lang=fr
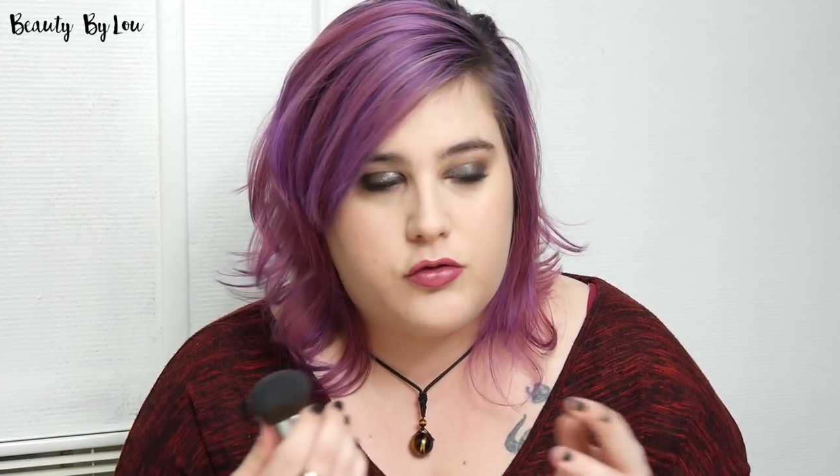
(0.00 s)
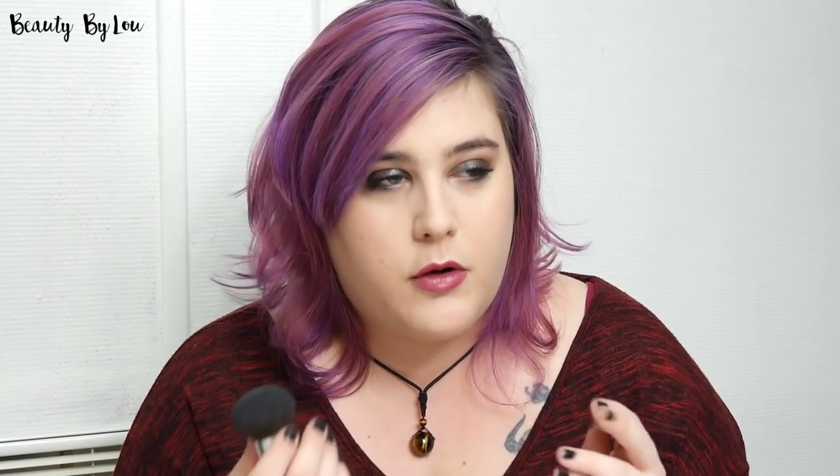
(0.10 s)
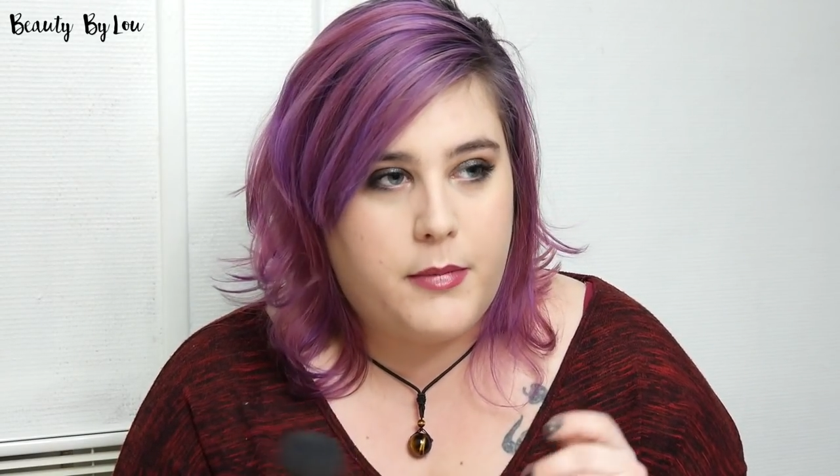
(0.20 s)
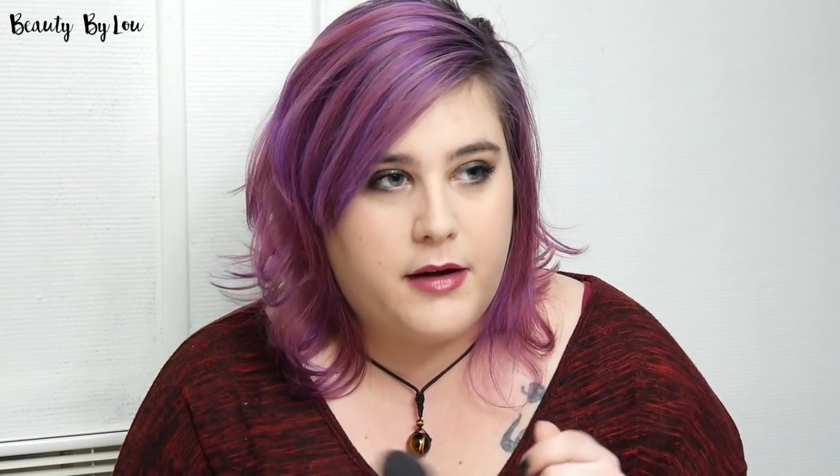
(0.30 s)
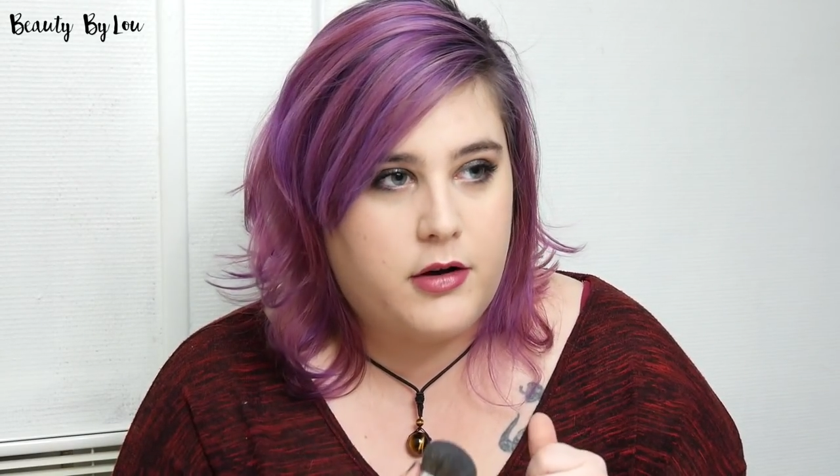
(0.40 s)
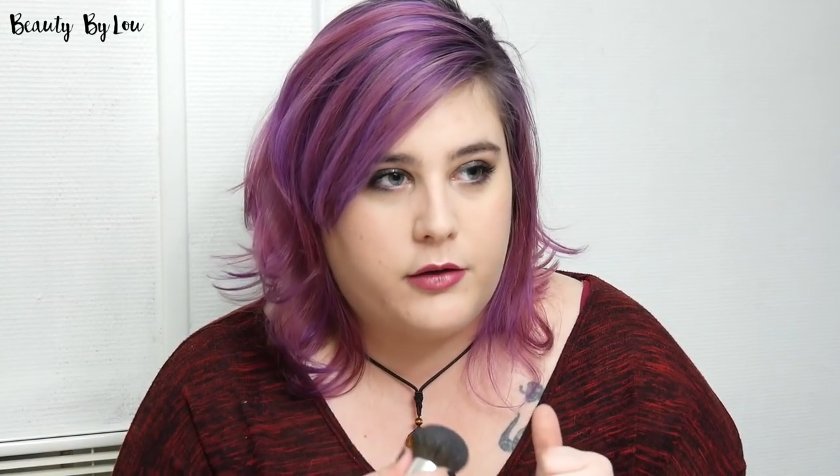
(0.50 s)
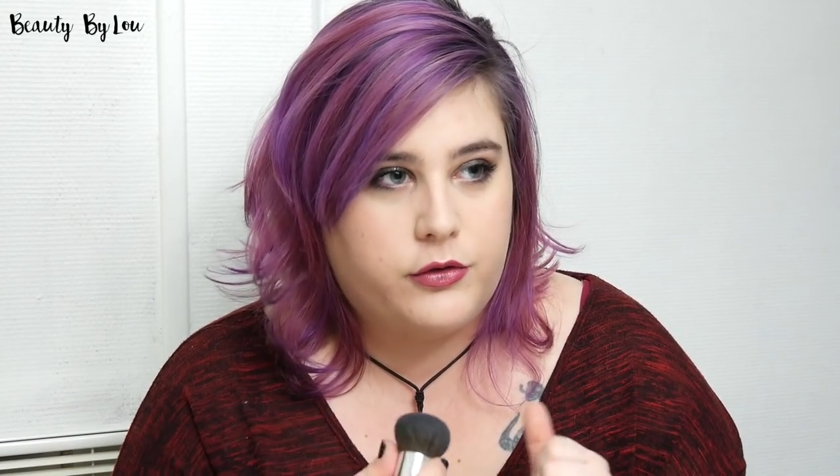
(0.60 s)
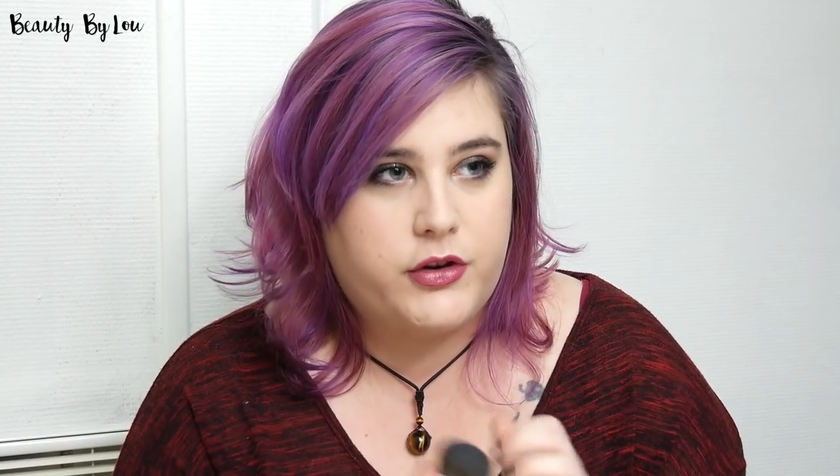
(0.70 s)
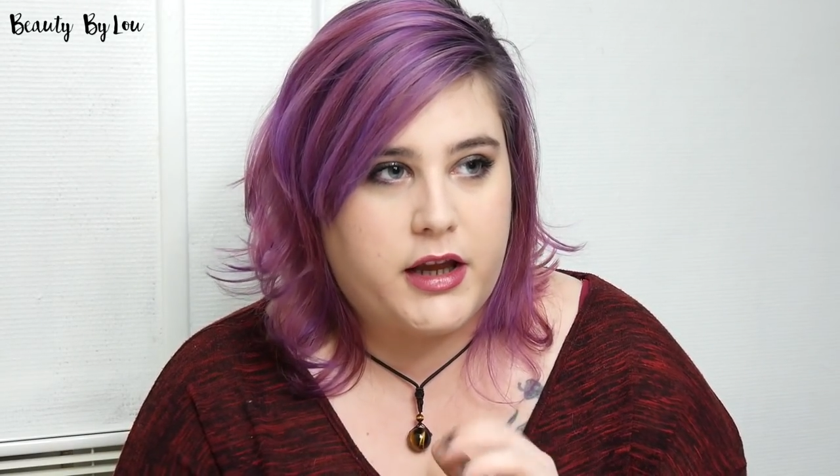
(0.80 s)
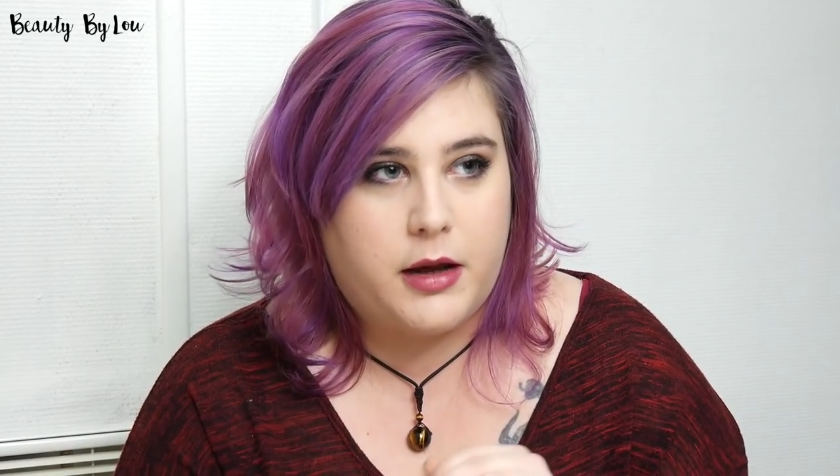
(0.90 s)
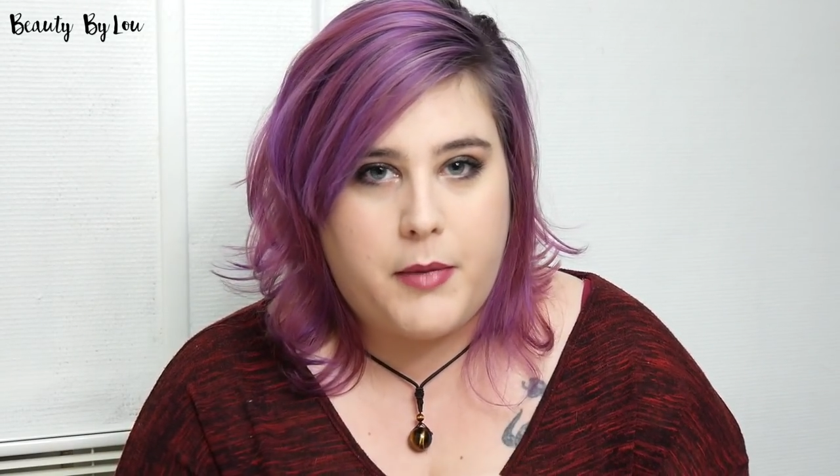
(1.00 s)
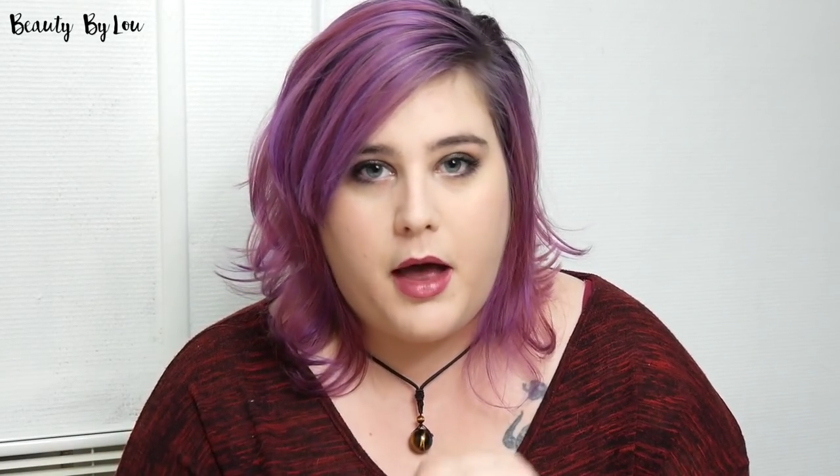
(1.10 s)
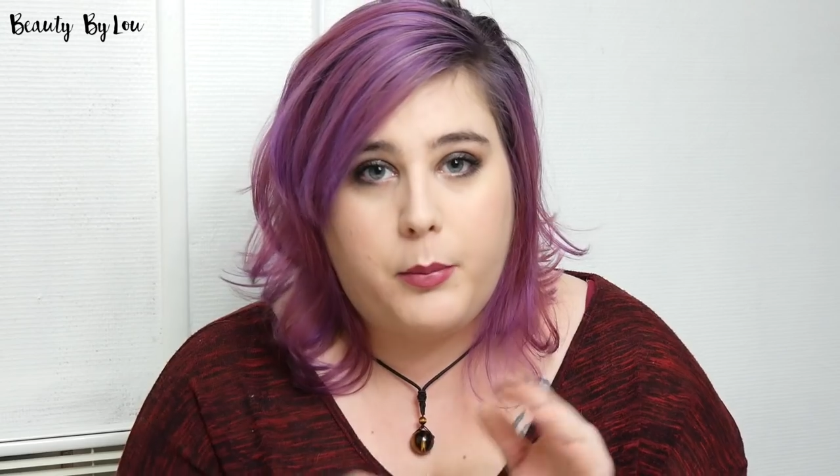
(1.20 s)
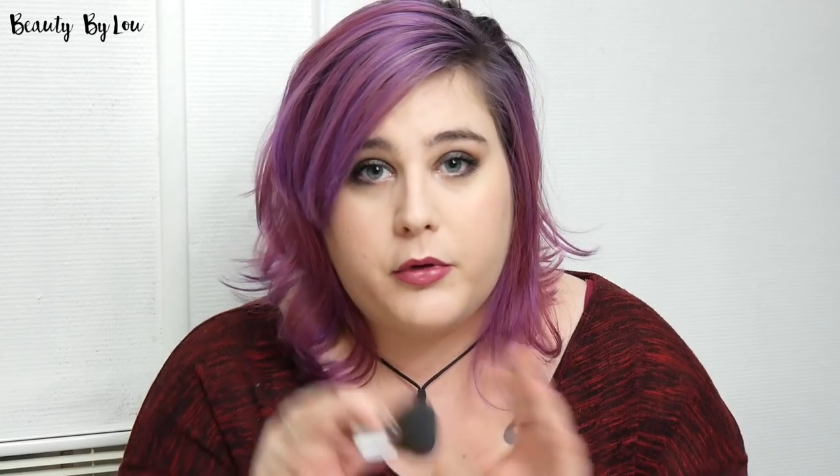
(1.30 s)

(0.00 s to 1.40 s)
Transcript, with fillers: je crois pas avoir vu ça quelque part,